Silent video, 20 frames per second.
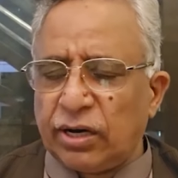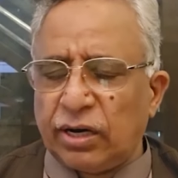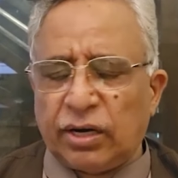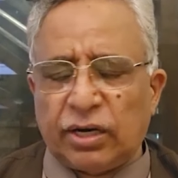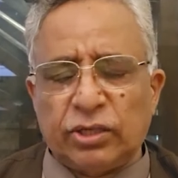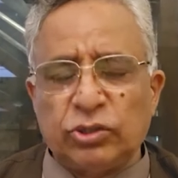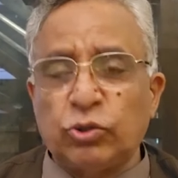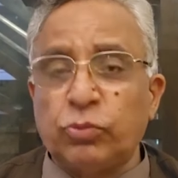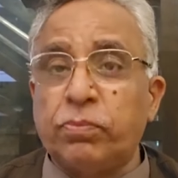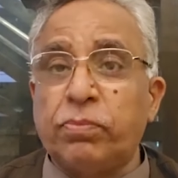
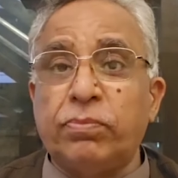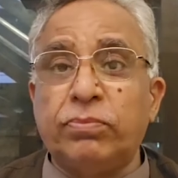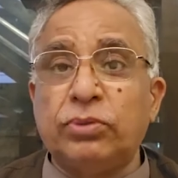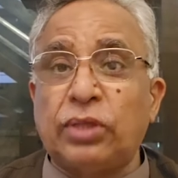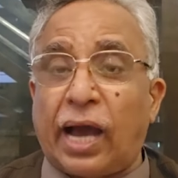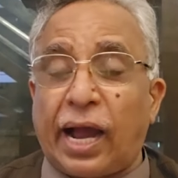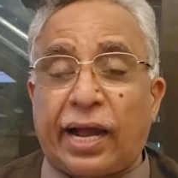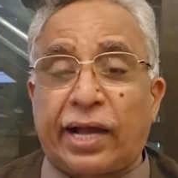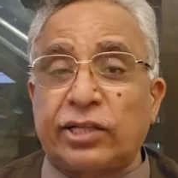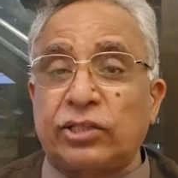है जो
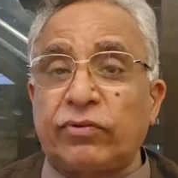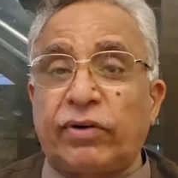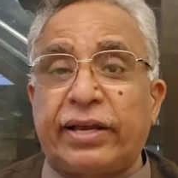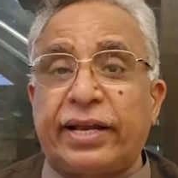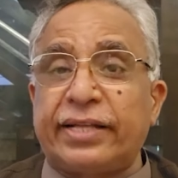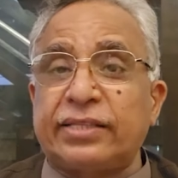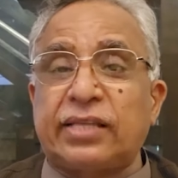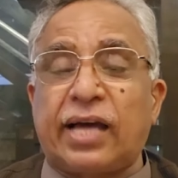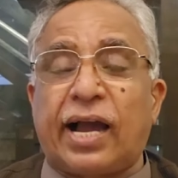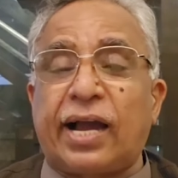ताकतवर
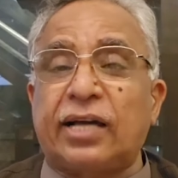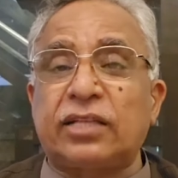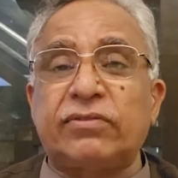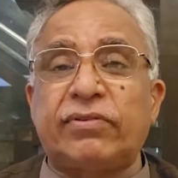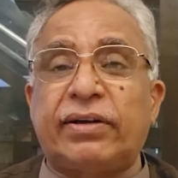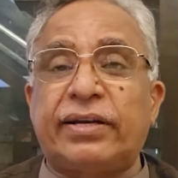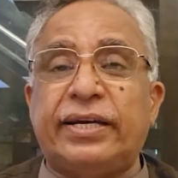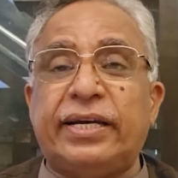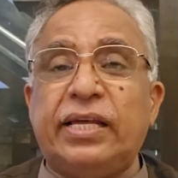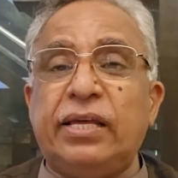है
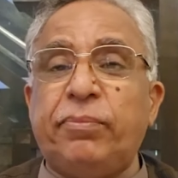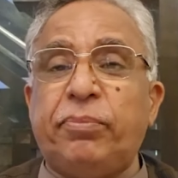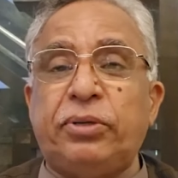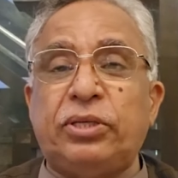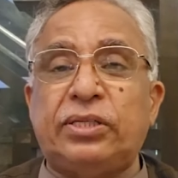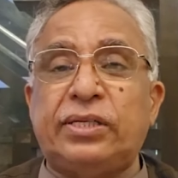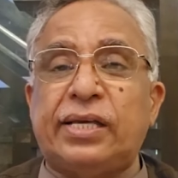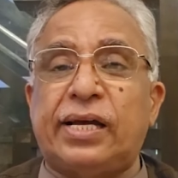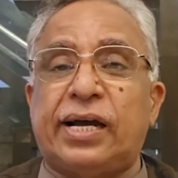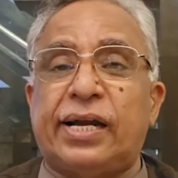ताकतवर ने नहीं
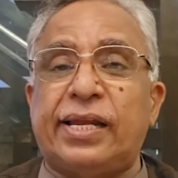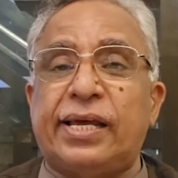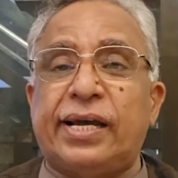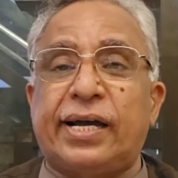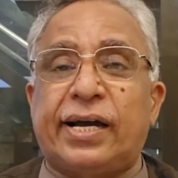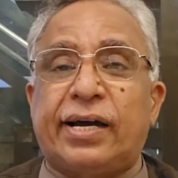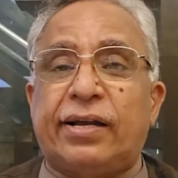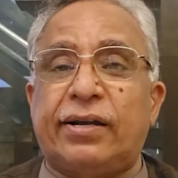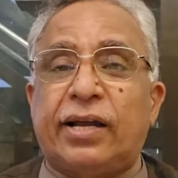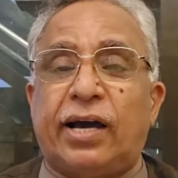पीछे आने
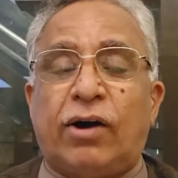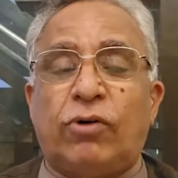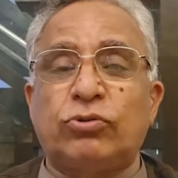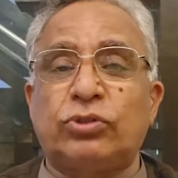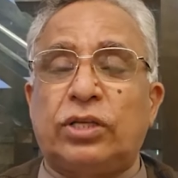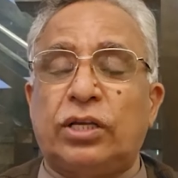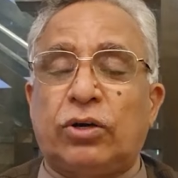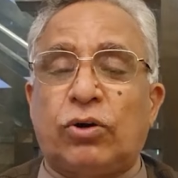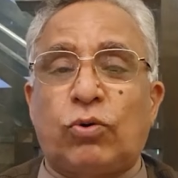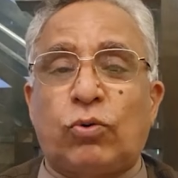का ना
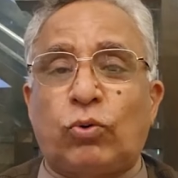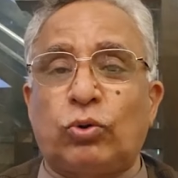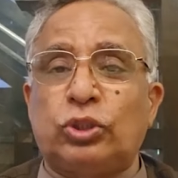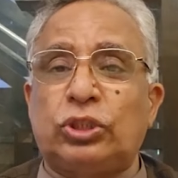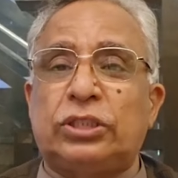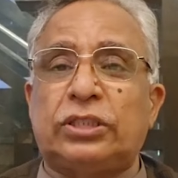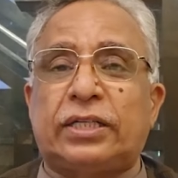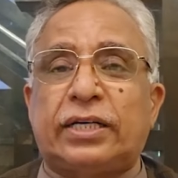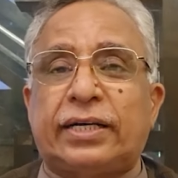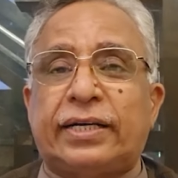उसने को
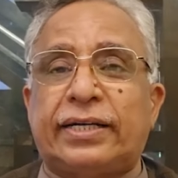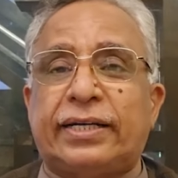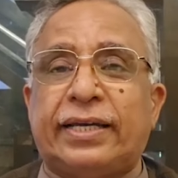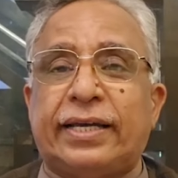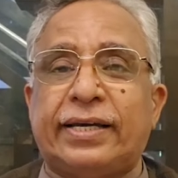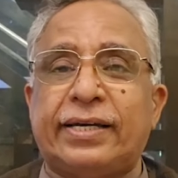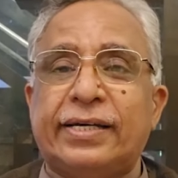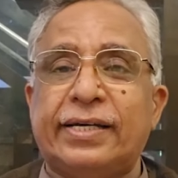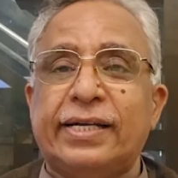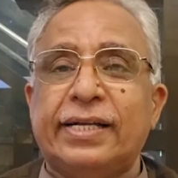कोशिश करनी
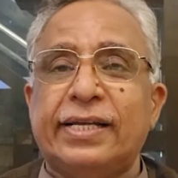है